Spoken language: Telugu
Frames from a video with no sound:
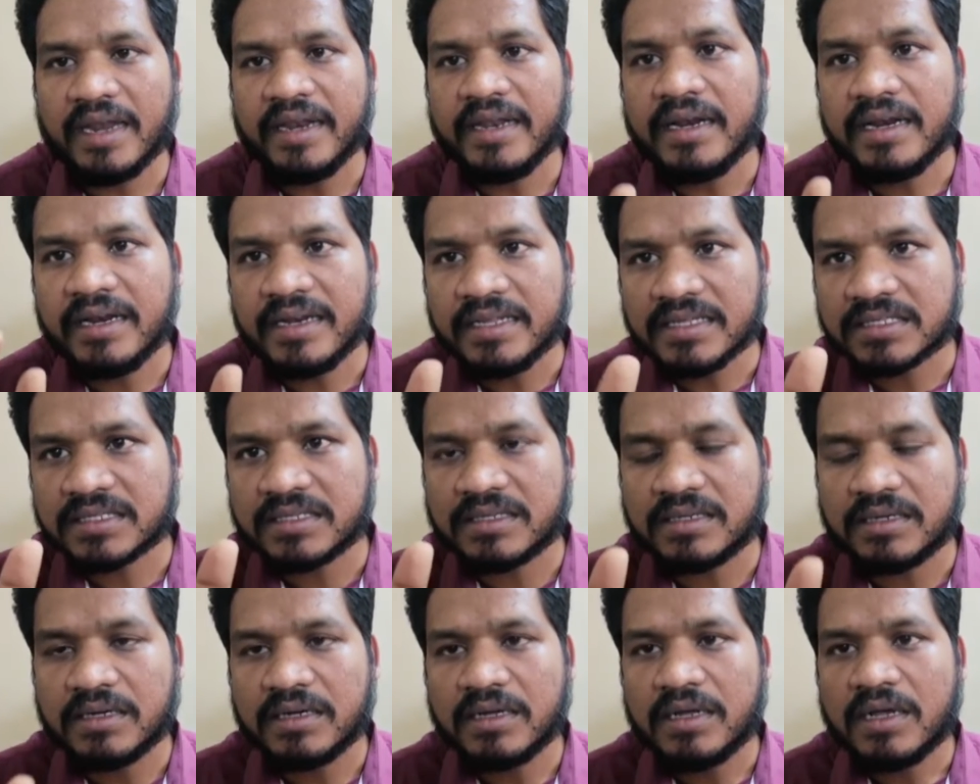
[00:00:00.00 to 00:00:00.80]
ఆర్ ఇన్
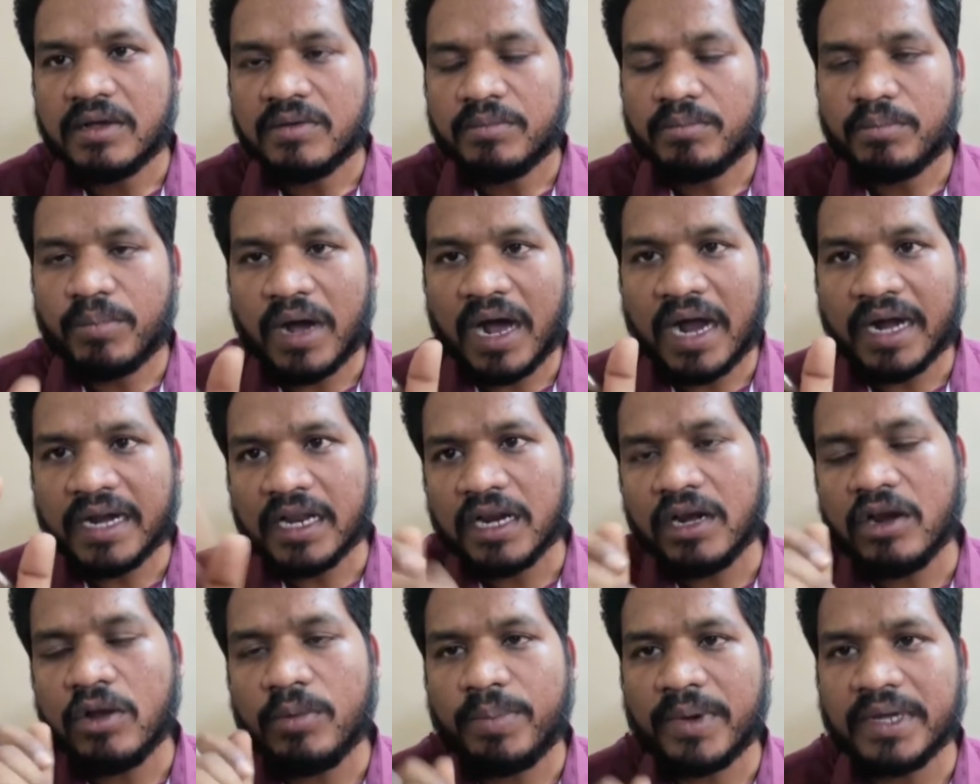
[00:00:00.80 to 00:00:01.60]
రిస్క్
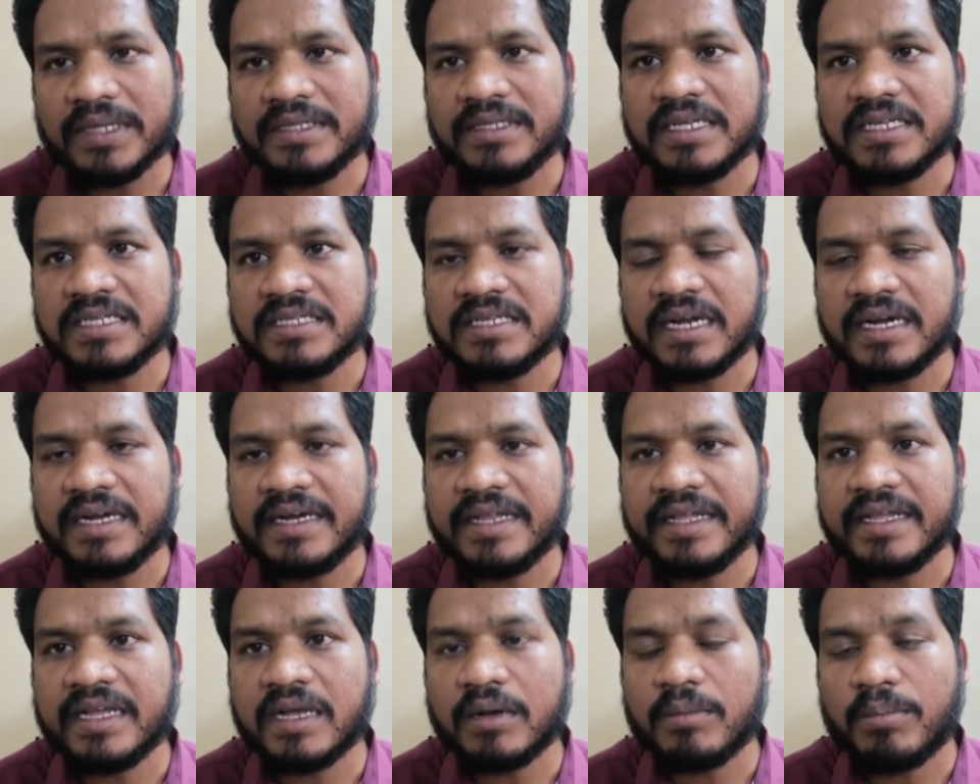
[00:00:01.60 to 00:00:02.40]
బార్డర్లో
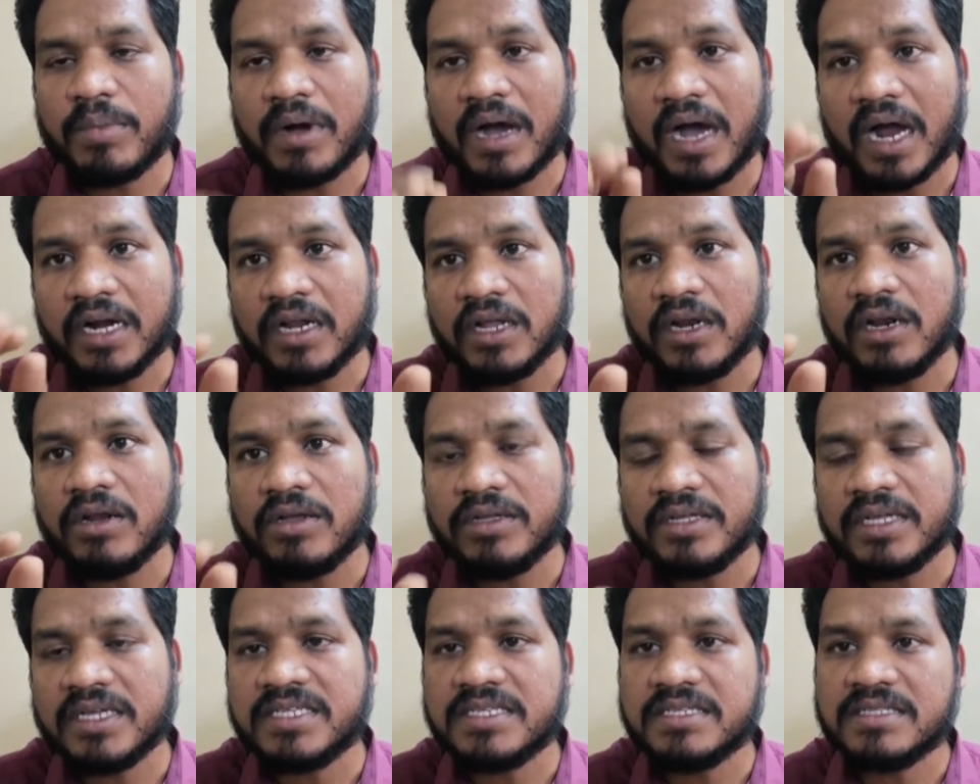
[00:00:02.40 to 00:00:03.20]
పనిచేసినట్టే ఇంకా బార్డర్లో
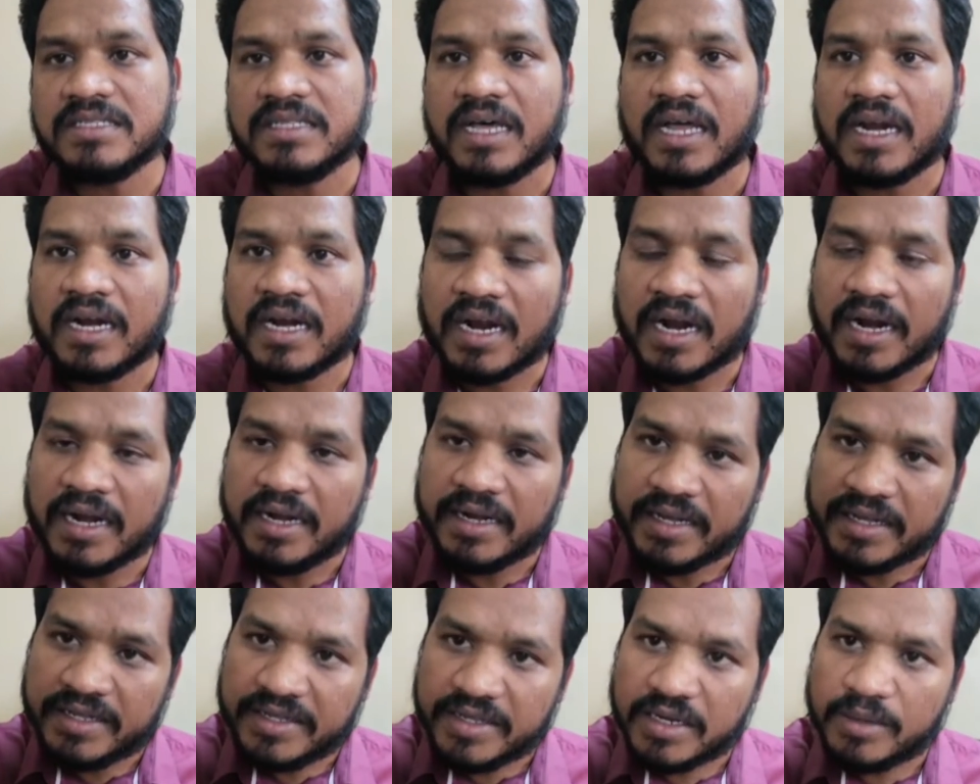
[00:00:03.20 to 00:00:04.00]
చేసిన
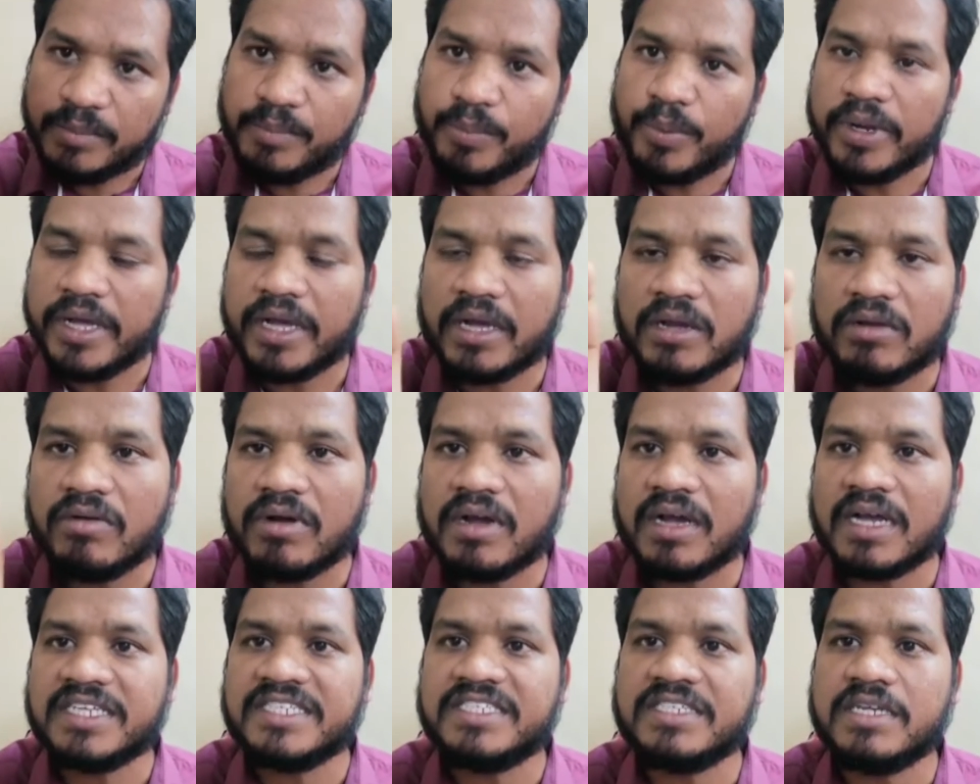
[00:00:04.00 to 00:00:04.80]
దానికంటే ఇప్పుడు ఎక్కువ
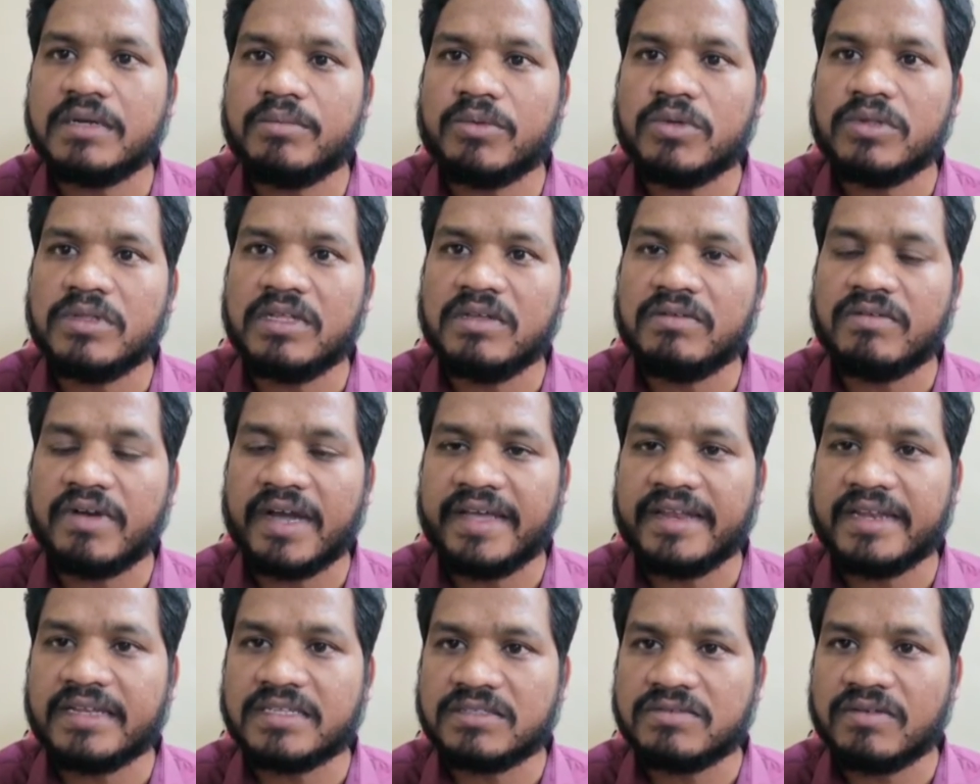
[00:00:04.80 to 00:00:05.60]
కష్టం ఉంది
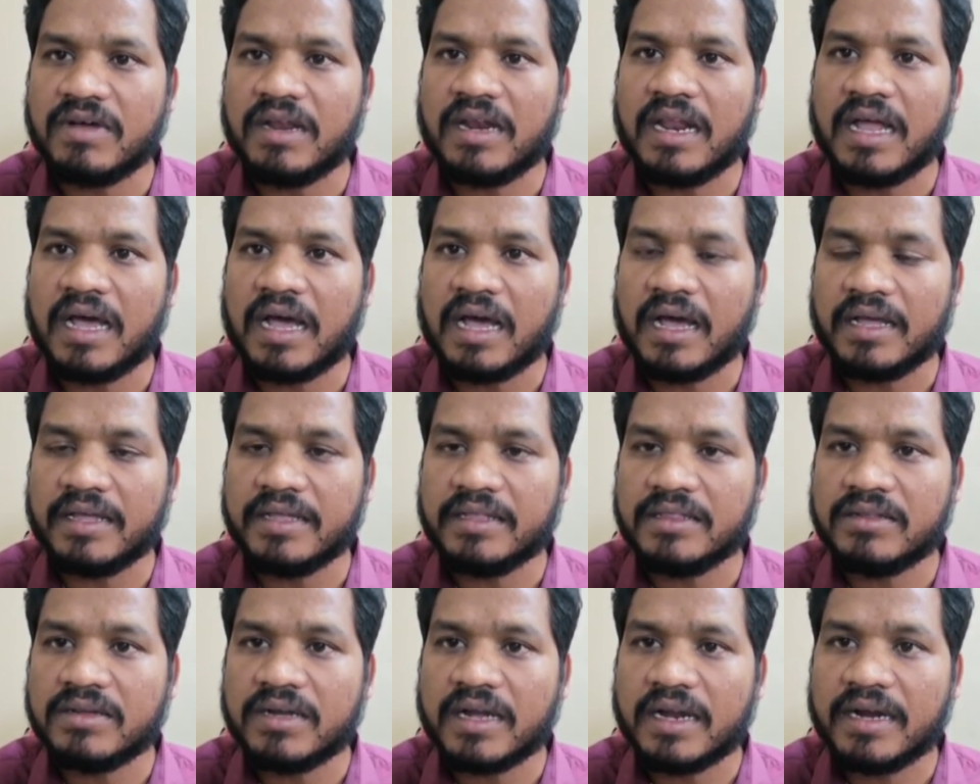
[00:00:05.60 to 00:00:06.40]
వైరస్ వల్ల
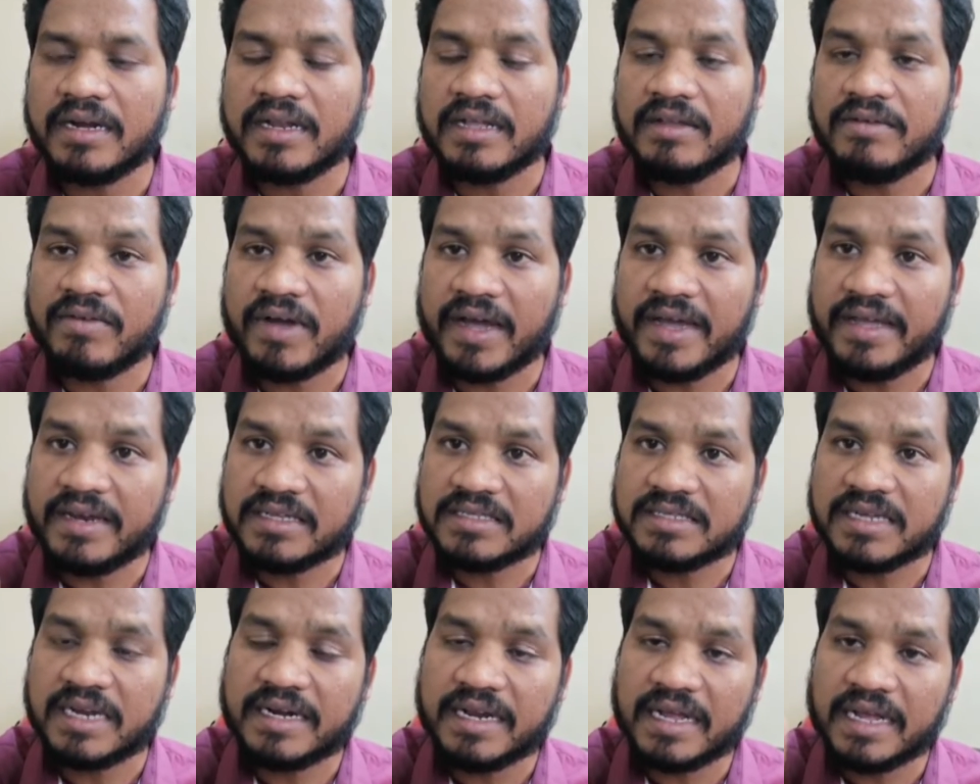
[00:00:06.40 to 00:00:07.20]
ఎందుకంటే ఈ
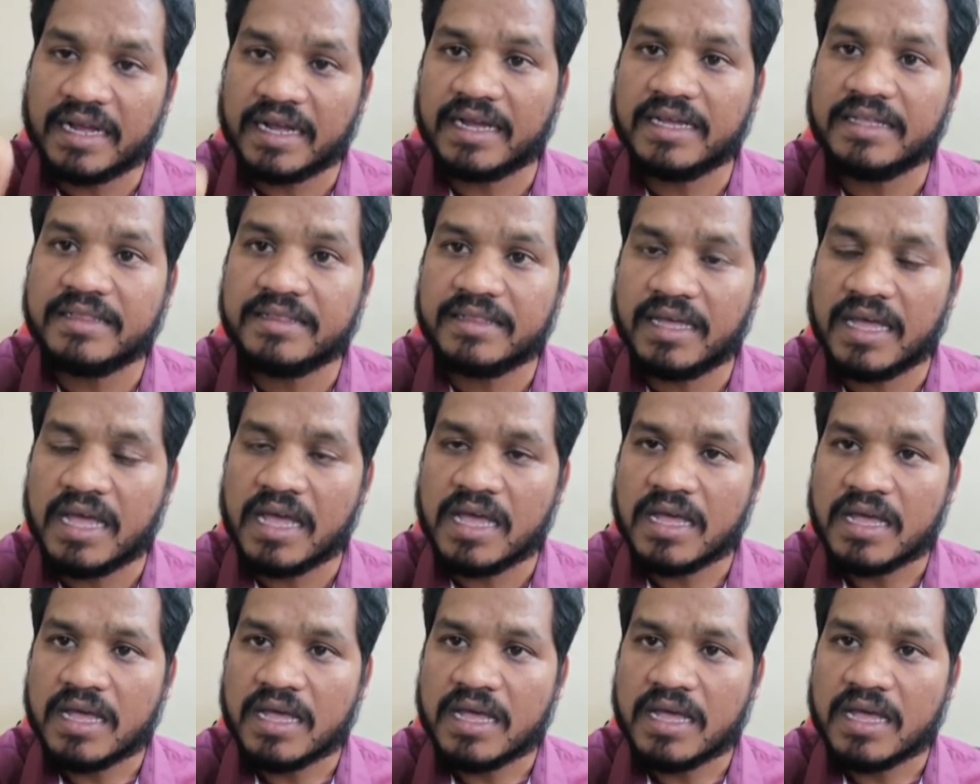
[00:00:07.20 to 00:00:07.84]
వైరస్ అటాక్ అయితే